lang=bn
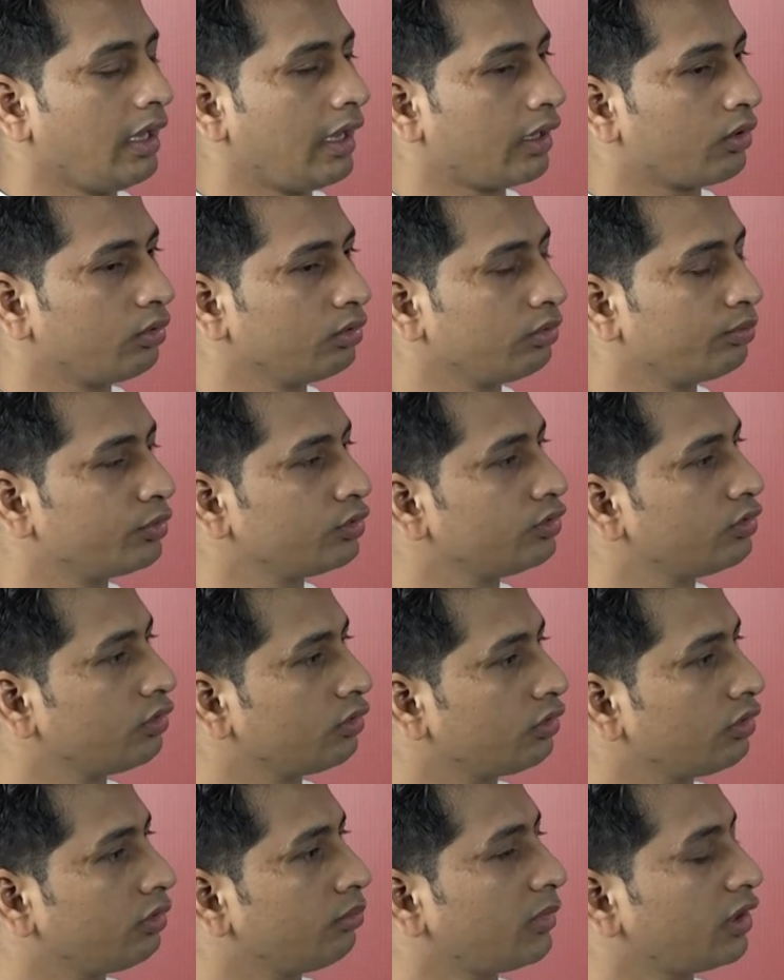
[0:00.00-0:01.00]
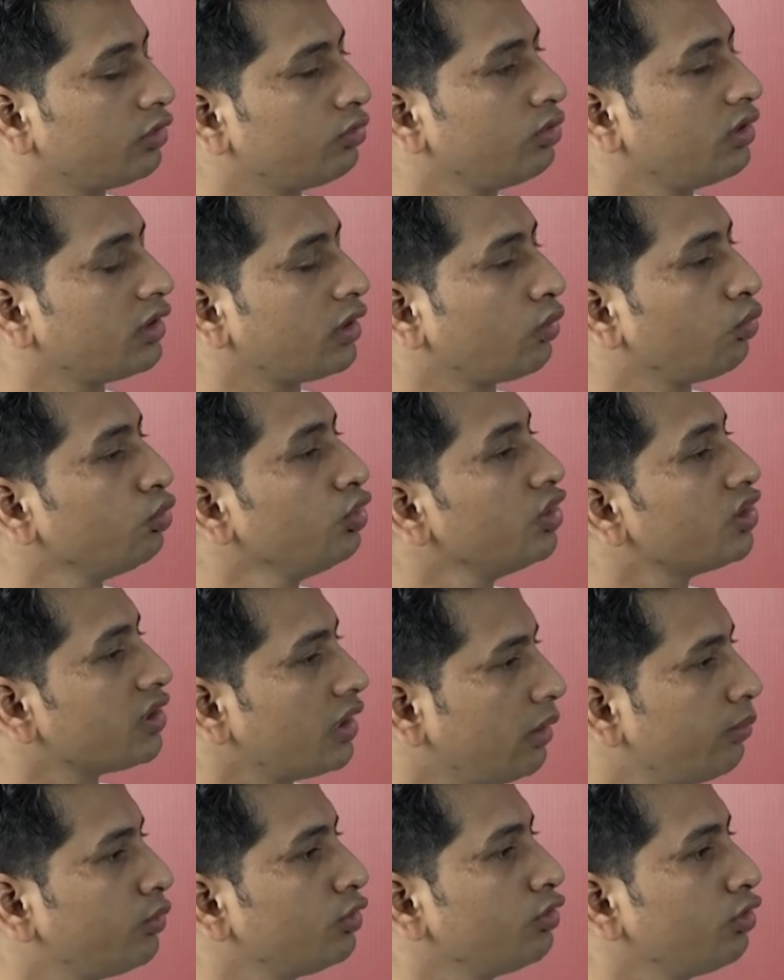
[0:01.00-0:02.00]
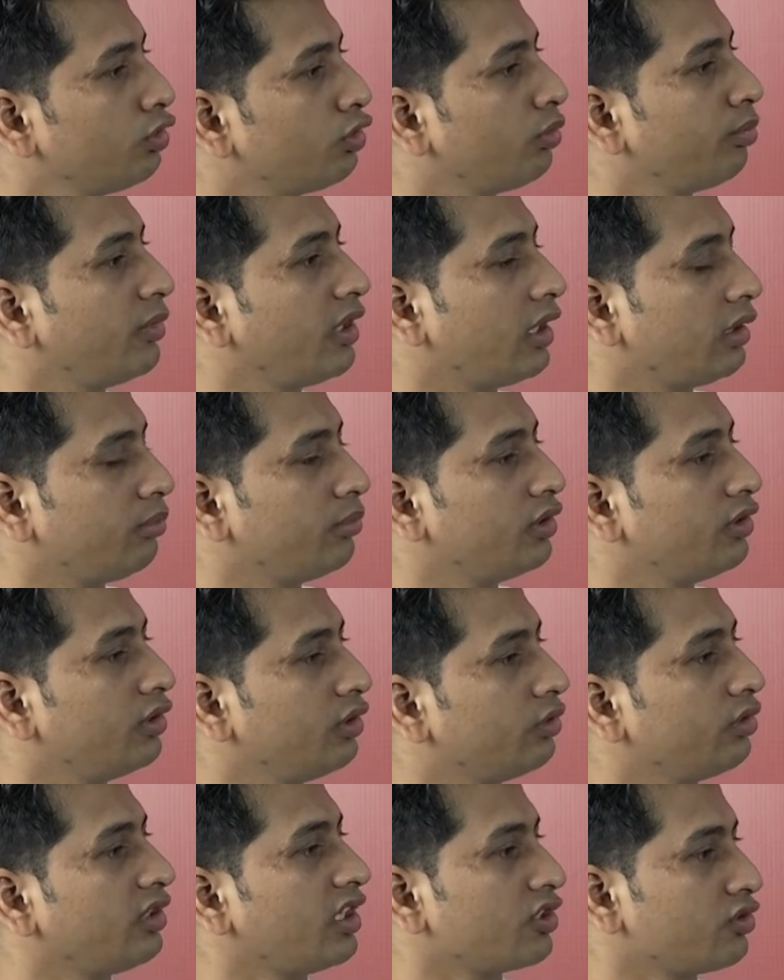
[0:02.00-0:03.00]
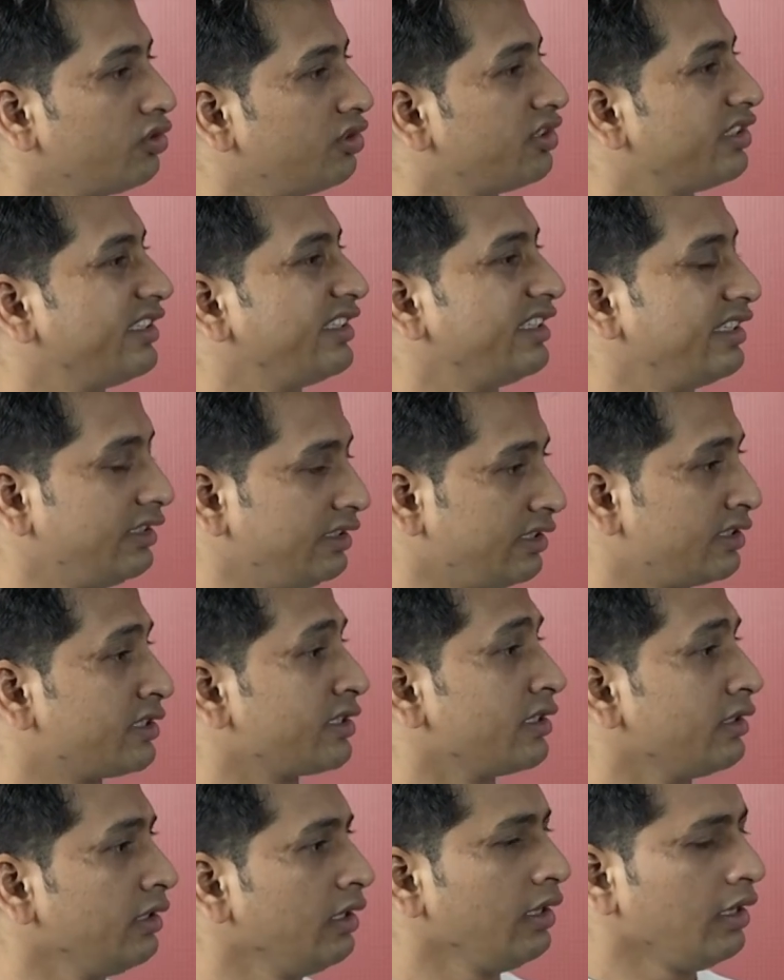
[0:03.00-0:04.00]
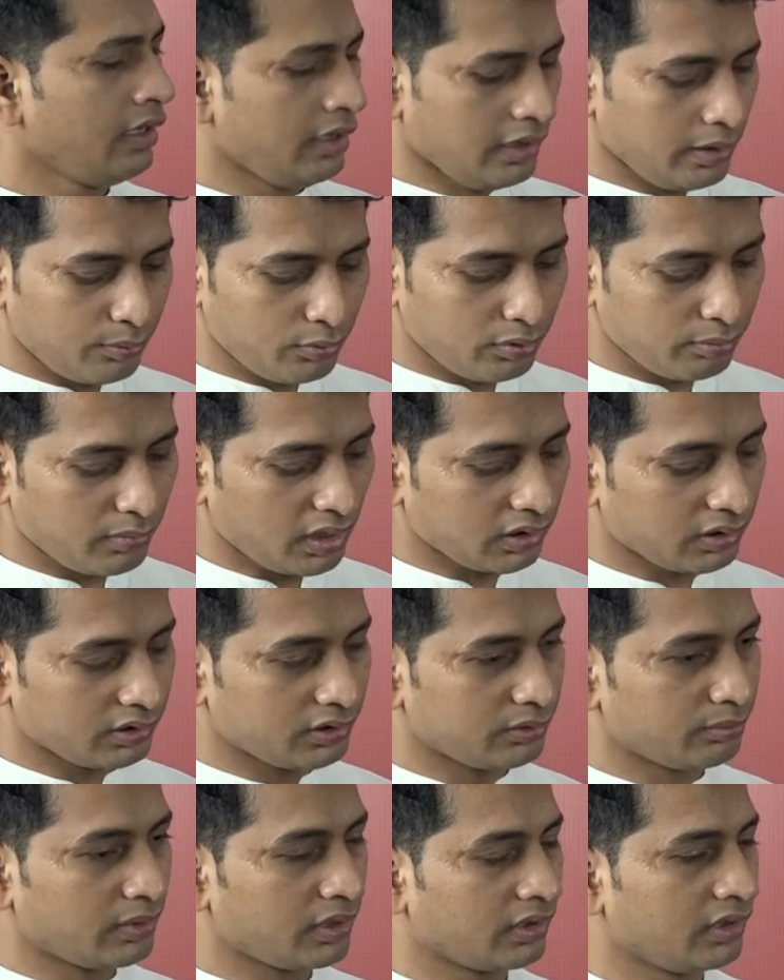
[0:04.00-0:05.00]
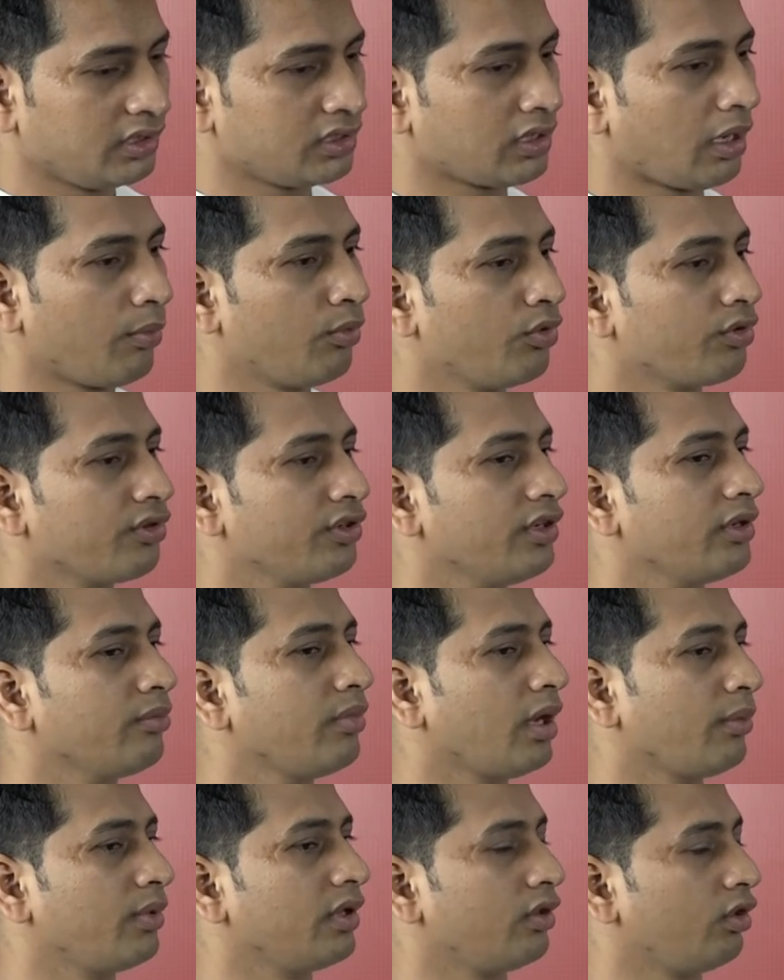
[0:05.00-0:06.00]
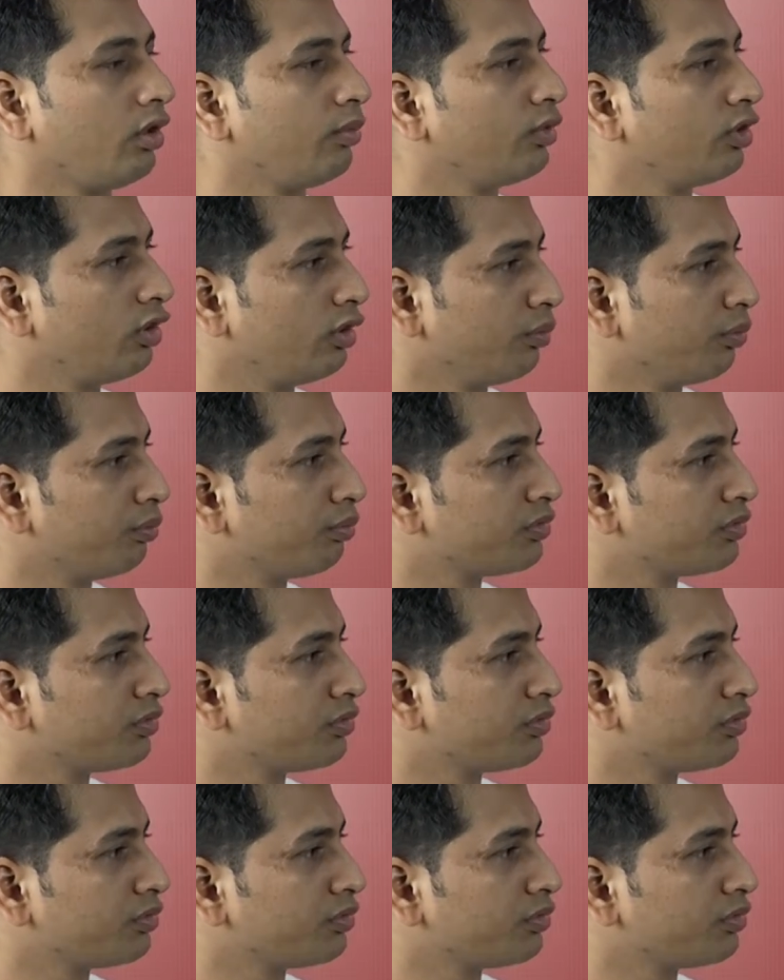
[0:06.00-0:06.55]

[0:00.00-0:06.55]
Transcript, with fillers: এখনও পর্যন্ত মানে দুই সাল পর্যন্ত মেয়াদ বৃদ্ধি করে আসলে টেনে এনেছে এবং বাংলাদেশ ব্যাংকের সামগ্রিকভাবে অবয়ব